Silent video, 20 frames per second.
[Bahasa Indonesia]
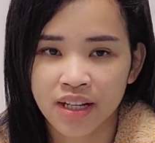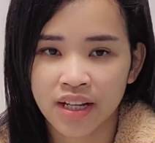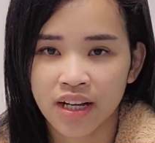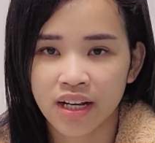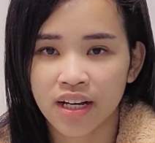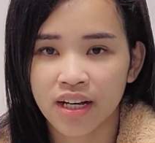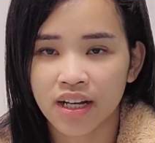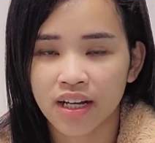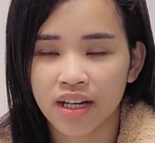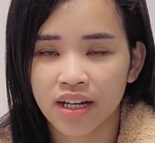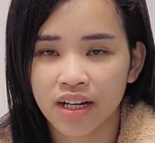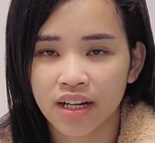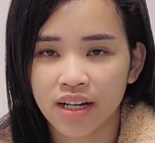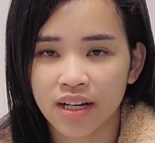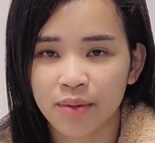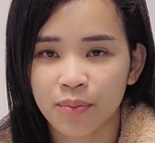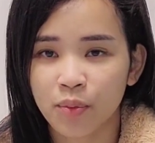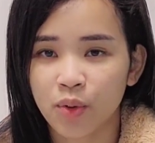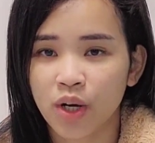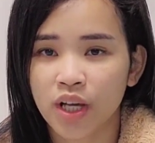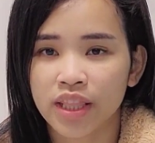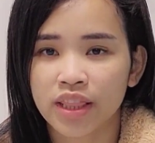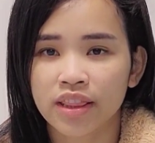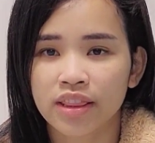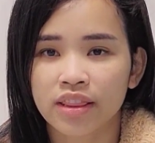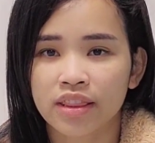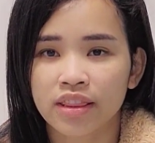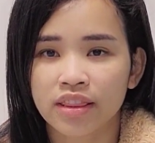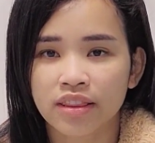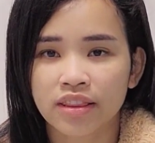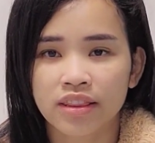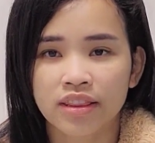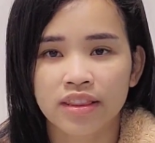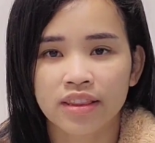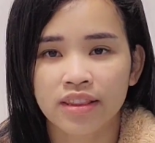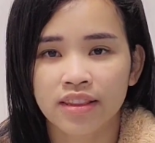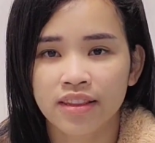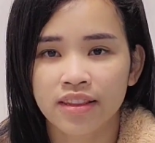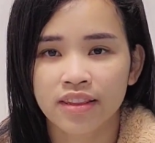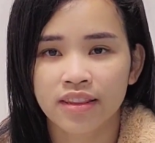eh, buat
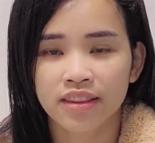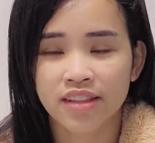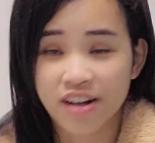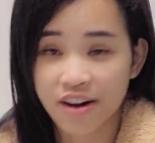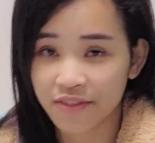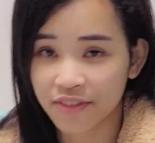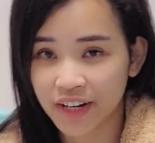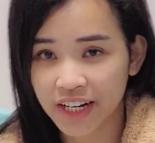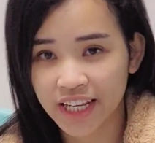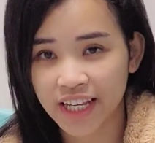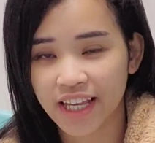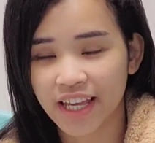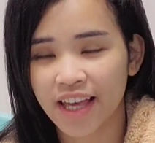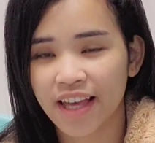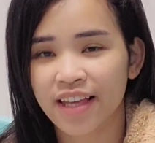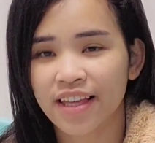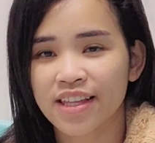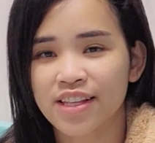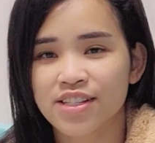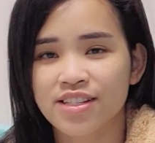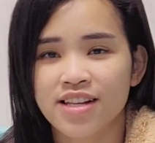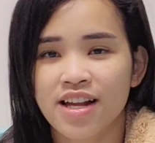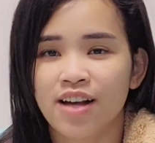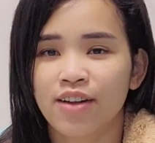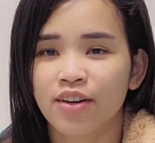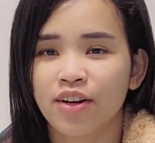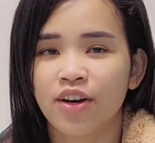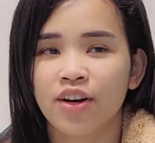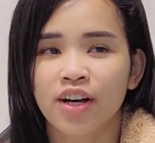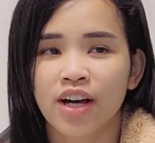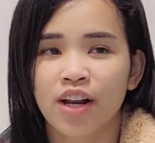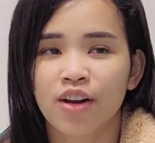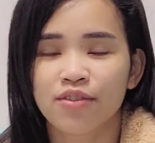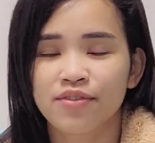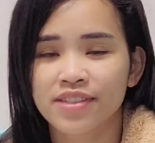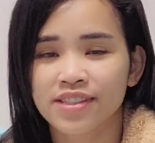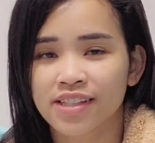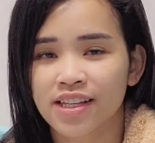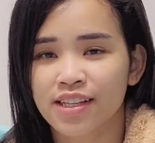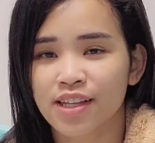traveling ya, insya Allah kalau
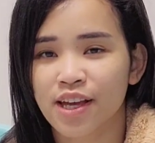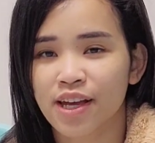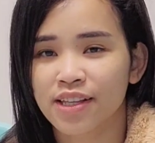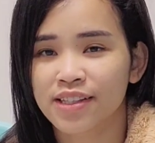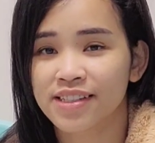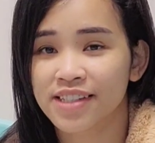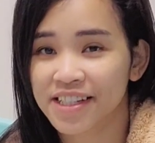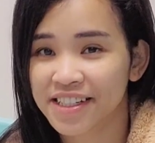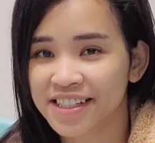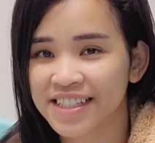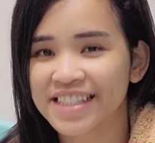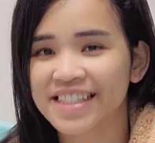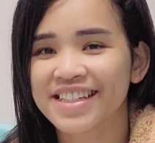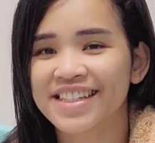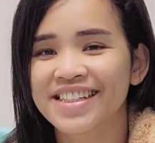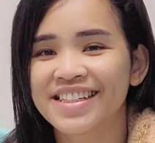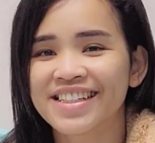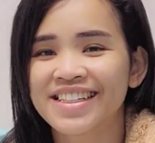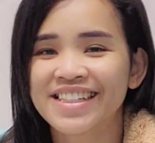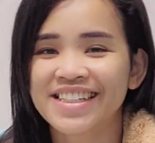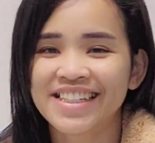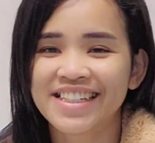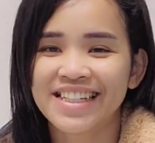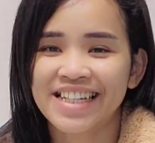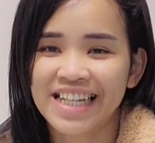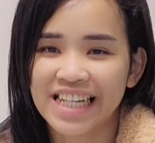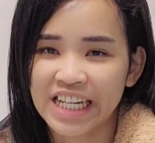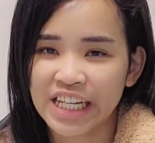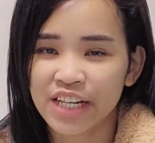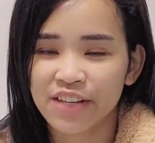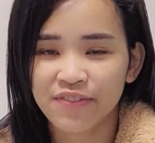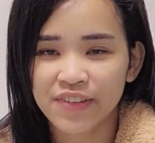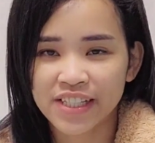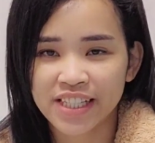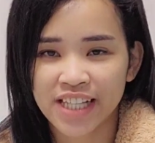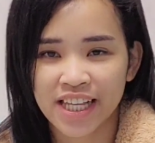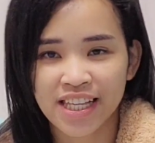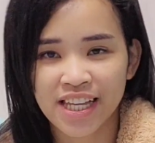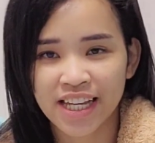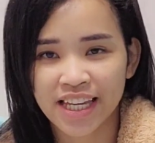visanya jadi. Ini
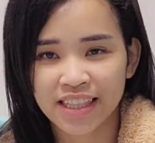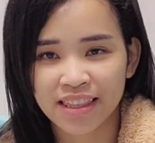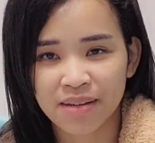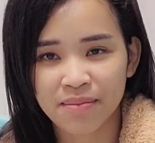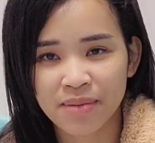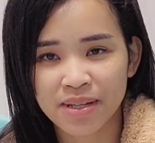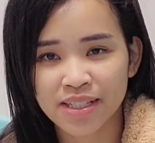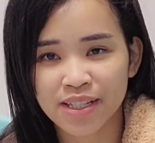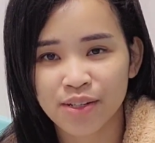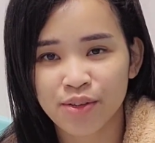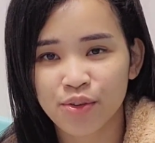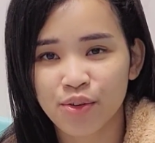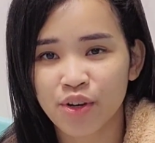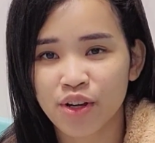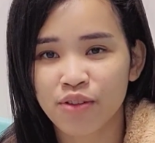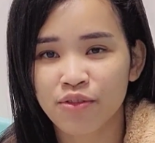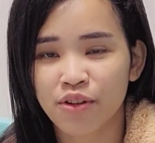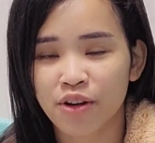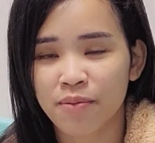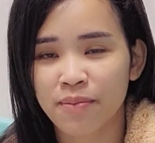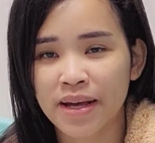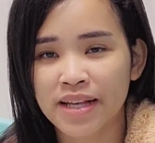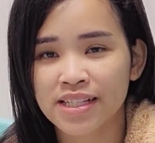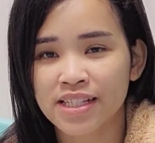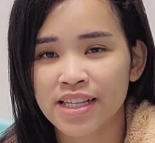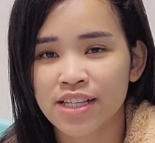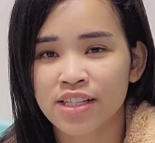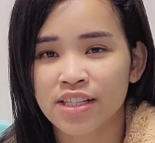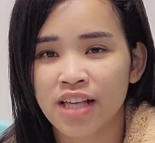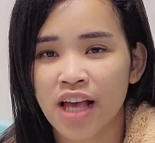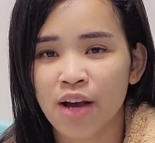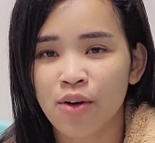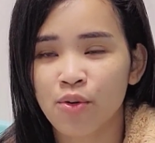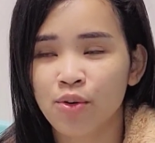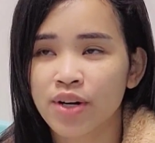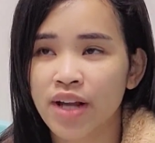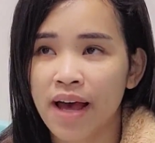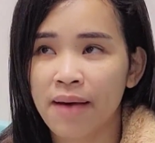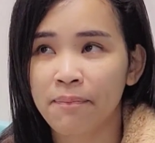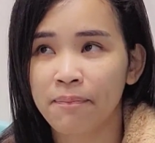visanya kita masih nunggu informasi.
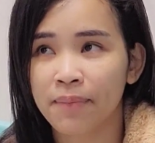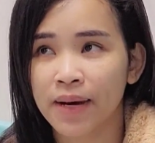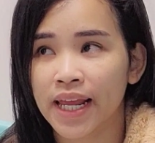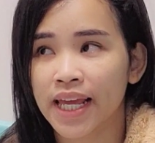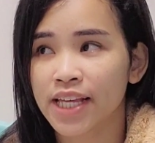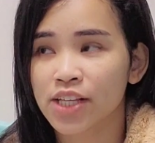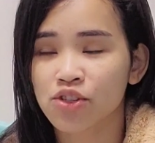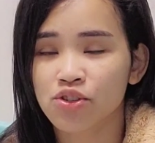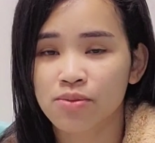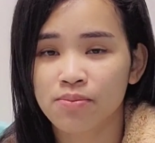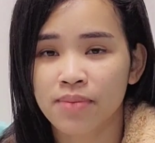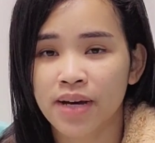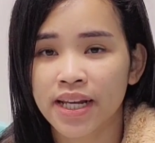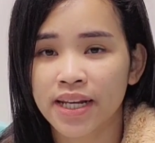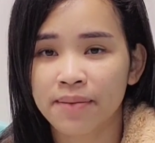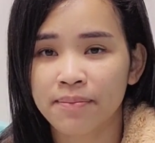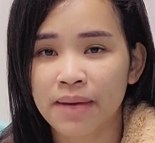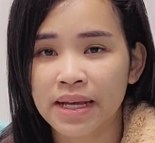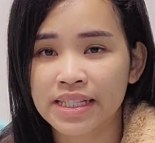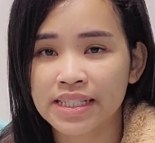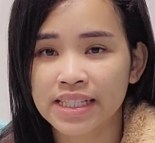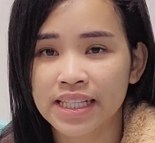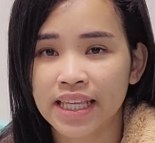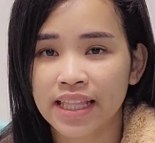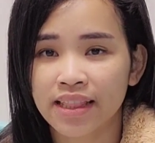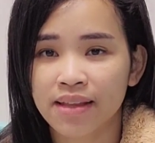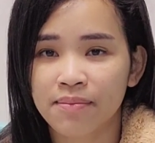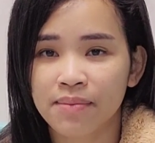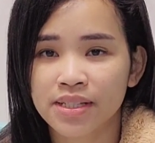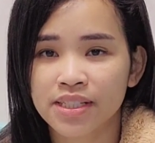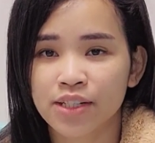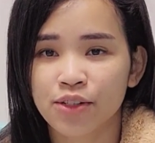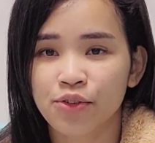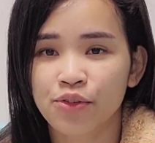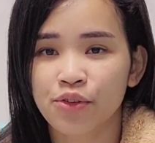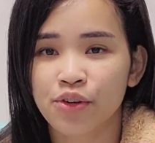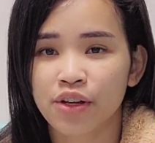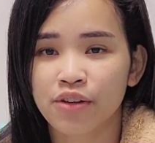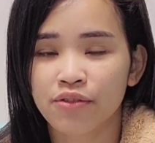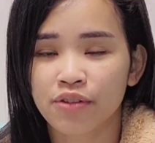Aku udah apply, cuman mas kita masih
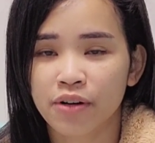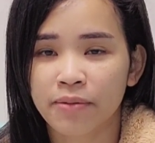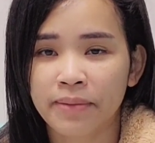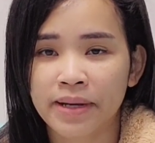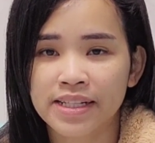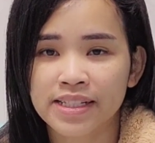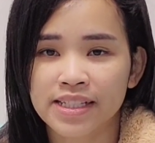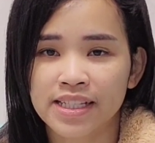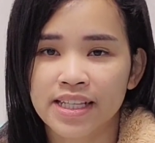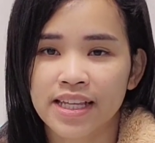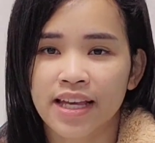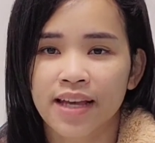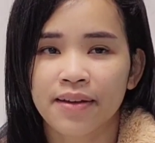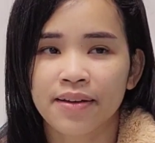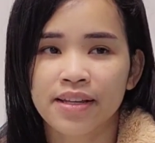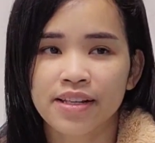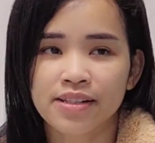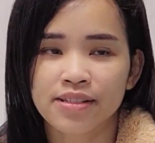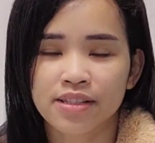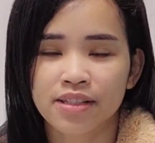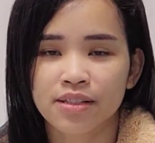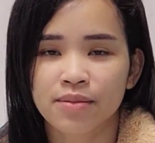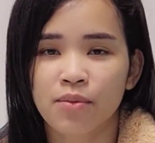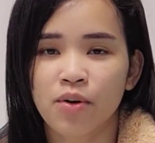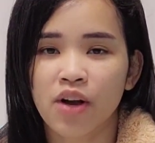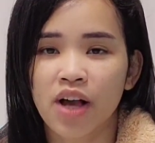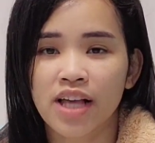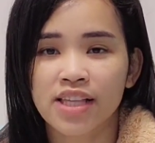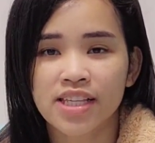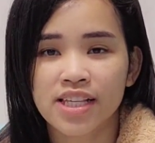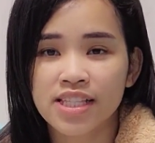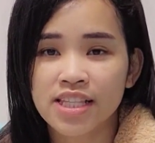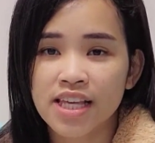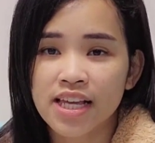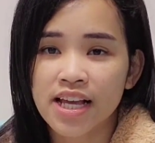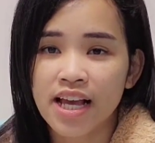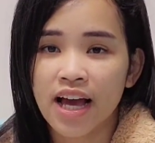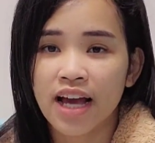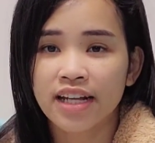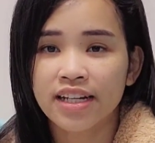nunggu informasi ya. Semoga aja sih
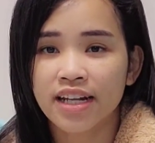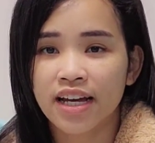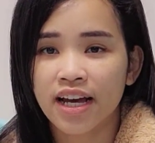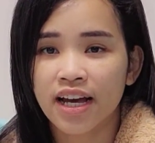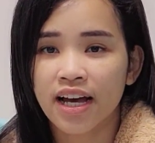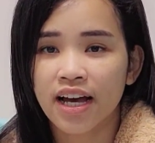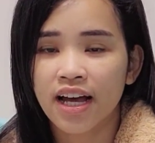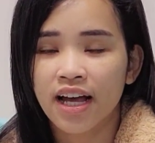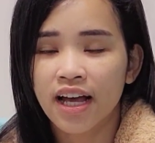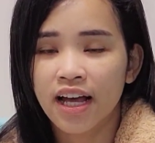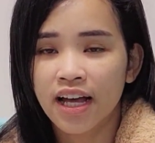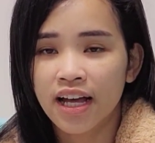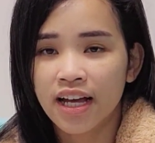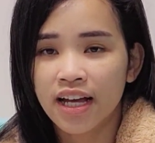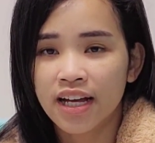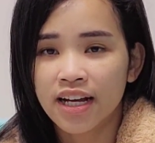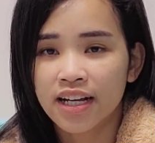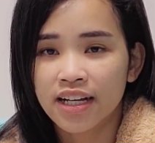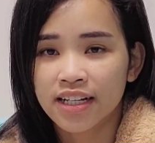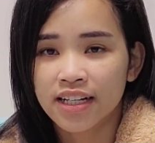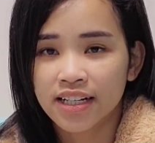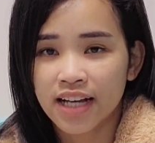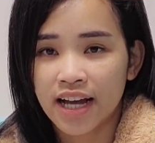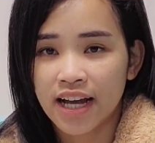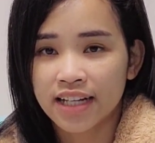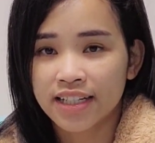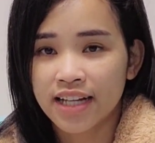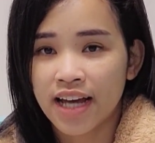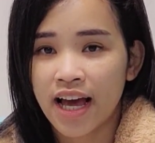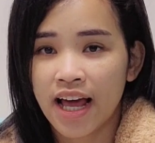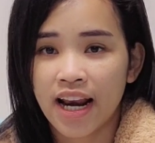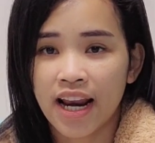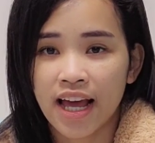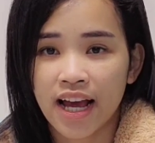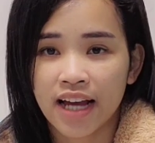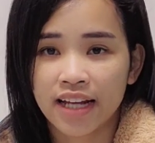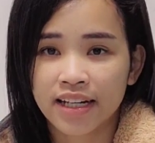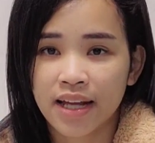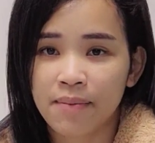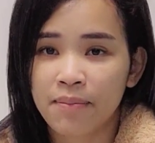nggak ada nggak ada
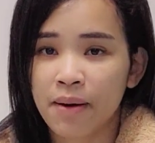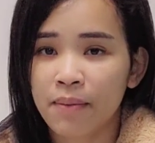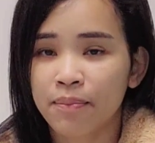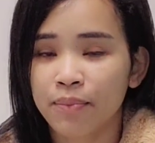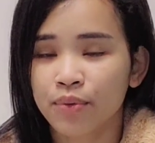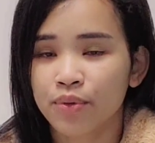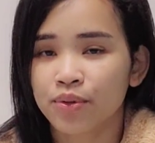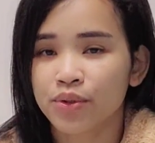halangan apapun.